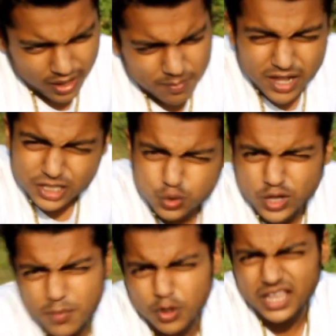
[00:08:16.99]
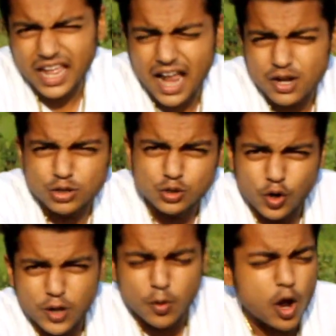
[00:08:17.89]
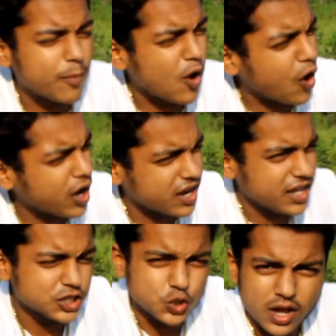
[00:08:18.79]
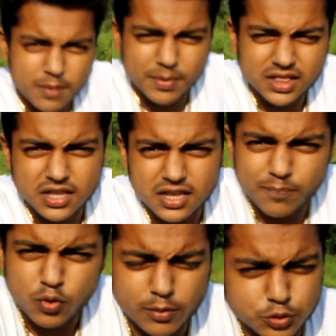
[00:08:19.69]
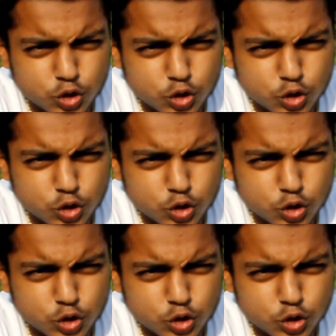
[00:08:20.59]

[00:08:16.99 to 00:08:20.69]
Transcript: अब लग चुके बहुत करारी और ज़ोरों की बुक ब्लॉक ब्लॉग करने की जो है हिम्मत नहीं है तो अब